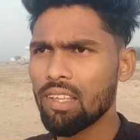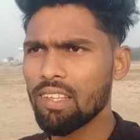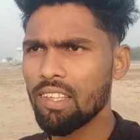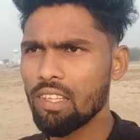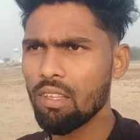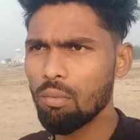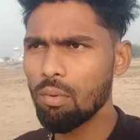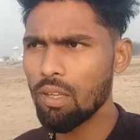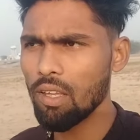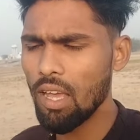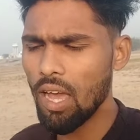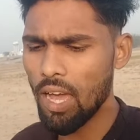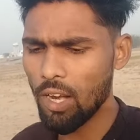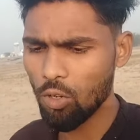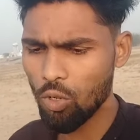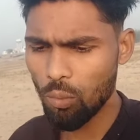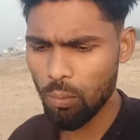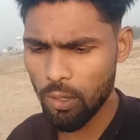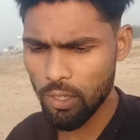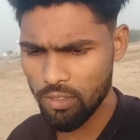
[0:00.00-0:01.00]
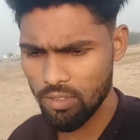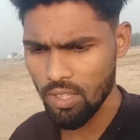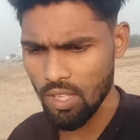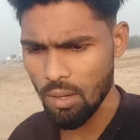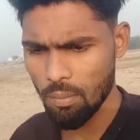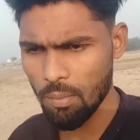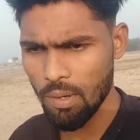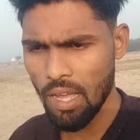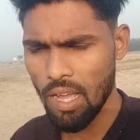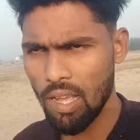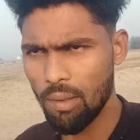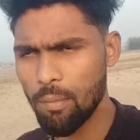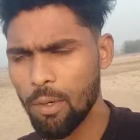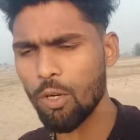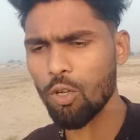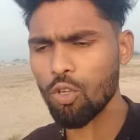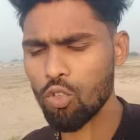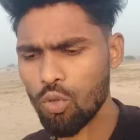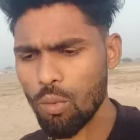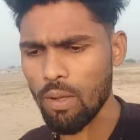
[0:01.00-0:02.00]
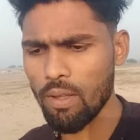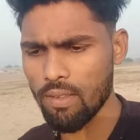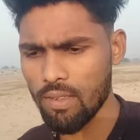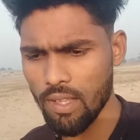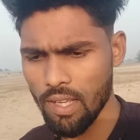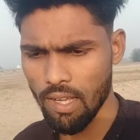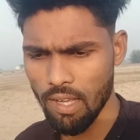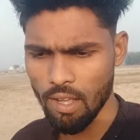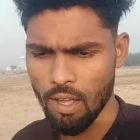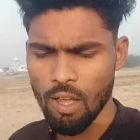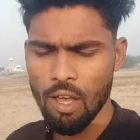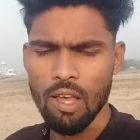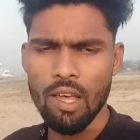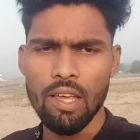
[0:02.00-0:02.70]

किसी भी यार को भेजते हैं अपना वीडियोस को भेजते हैं